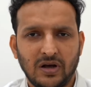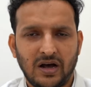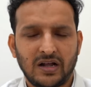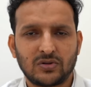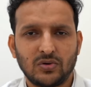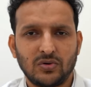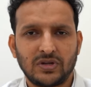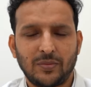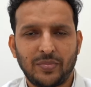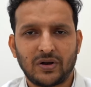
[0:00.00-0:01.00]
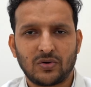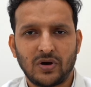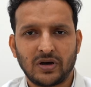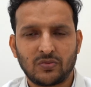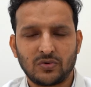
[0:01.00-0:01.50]
हाथ हो या पैर हो
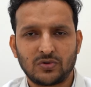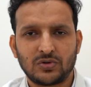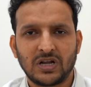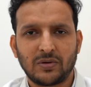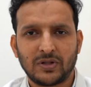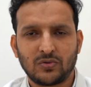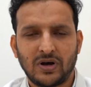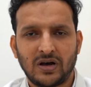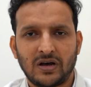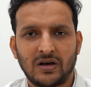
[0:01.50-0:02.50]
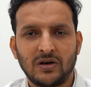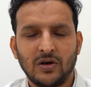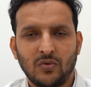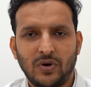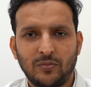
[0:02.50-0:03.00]
अगर वो टूटने के बाद वहाँ
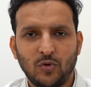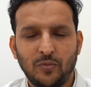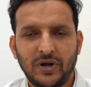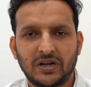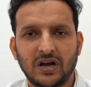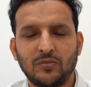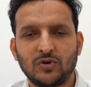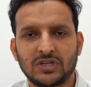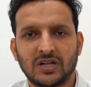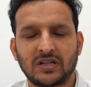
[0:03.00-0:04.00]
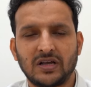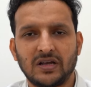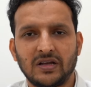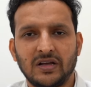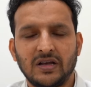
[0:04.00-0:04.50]
वहाँ मूवमेंट कम हो जाता
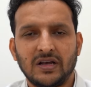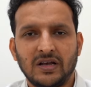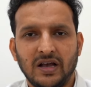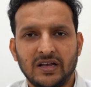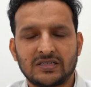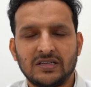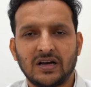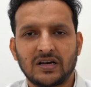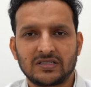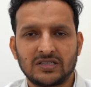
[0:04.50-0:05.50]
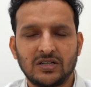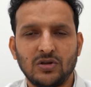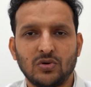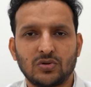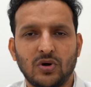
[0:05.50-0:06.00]
है ऐसी अगर स्थिति
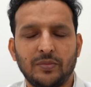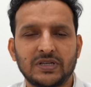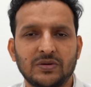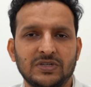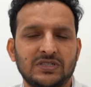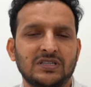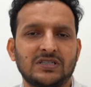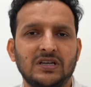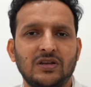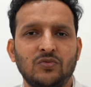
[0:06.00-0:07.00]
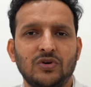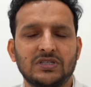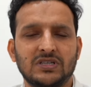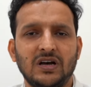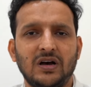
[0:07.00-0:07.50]
हो तो हमें समझना चाहिए कि वो
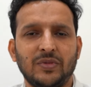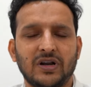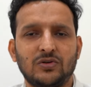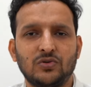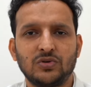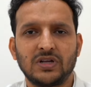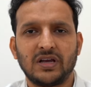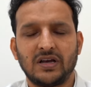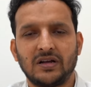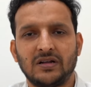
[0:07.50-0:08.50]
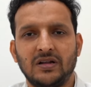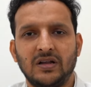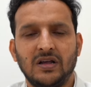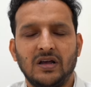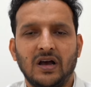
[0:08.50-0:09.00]
हिस्सा हमारा टूट गया है
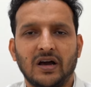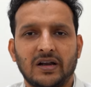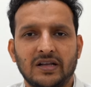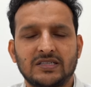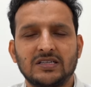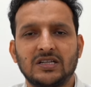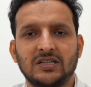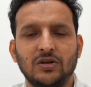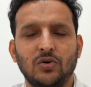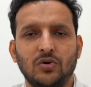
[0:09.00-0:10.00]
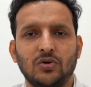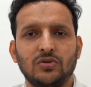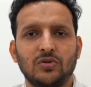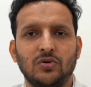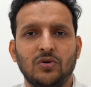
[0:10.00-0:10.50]
अगर ऐसी स्थिति हो
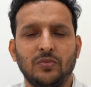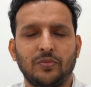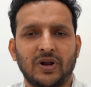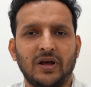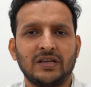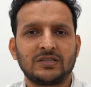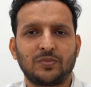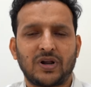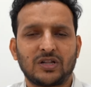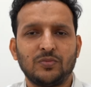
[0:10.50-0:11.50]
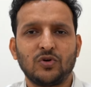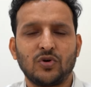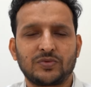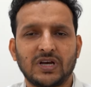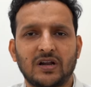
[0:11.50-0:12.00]
तो एज ए प्राथमिक
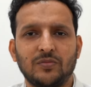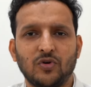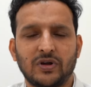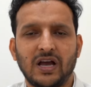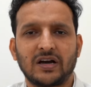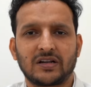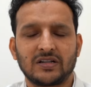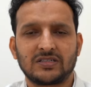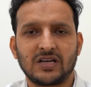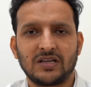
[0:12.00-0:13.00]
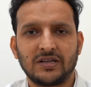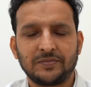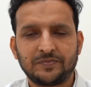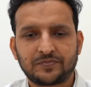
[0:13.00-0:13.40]
उपचार हमको क्या करना चाहिए